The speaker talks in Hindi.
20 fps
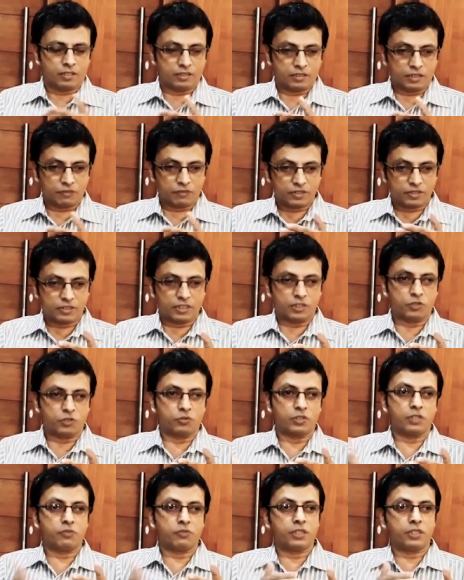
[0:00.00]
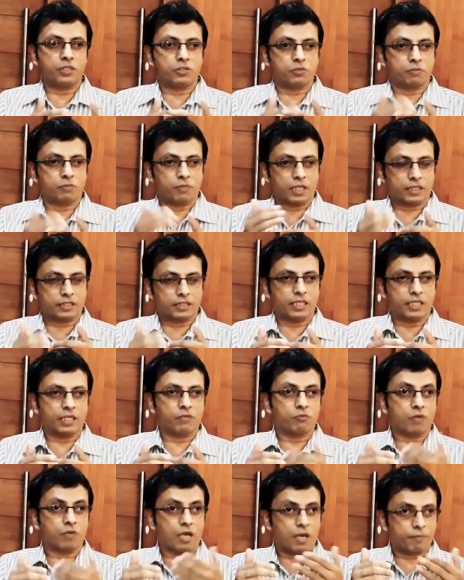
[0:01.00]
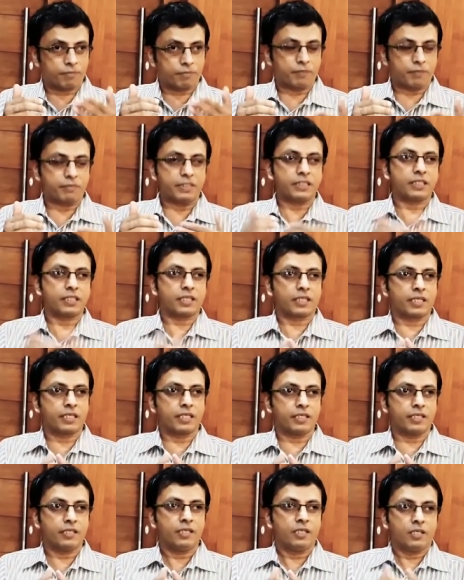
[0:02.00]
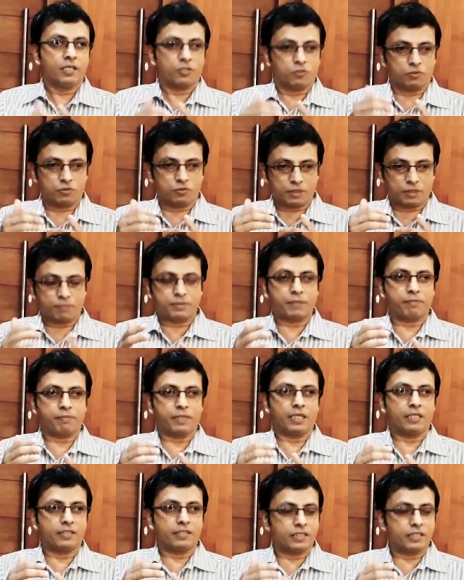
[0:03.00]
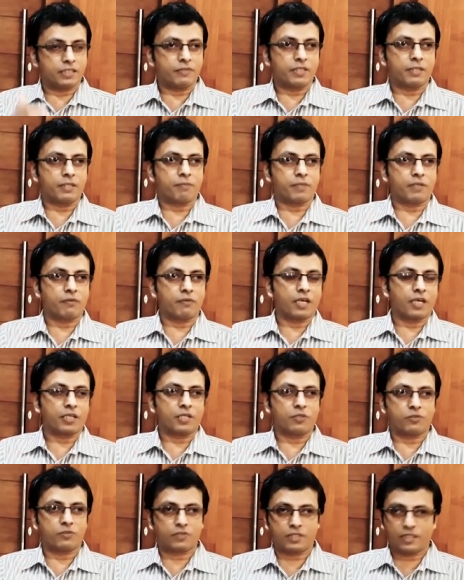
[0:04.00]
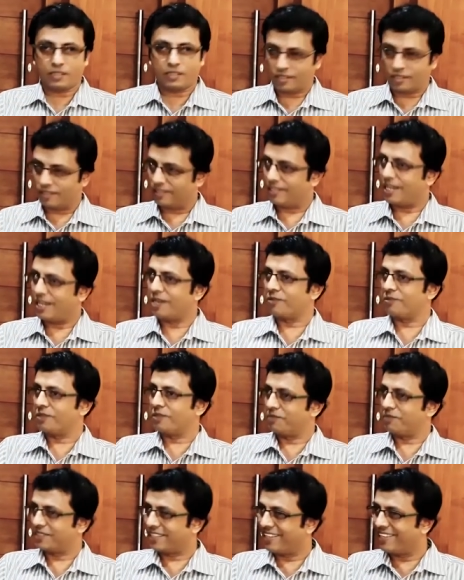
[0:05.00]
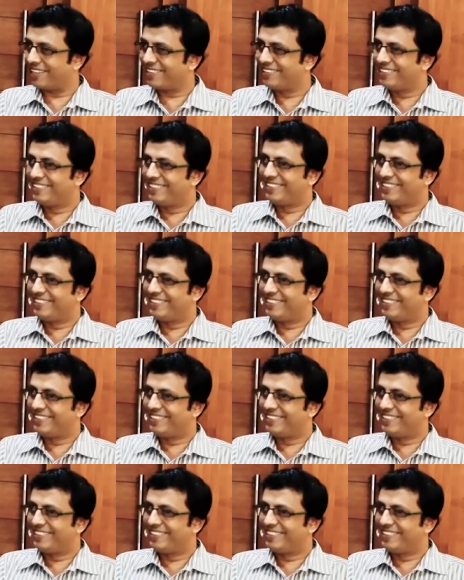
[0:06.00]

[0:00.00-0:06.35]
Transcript: जीवन से जुड़ी हुई जो बातें हैं वो आपके बीच रखेंगे तो सबसे पहले देश टीवी की परिवार की ओर से करण खान को नमस्कार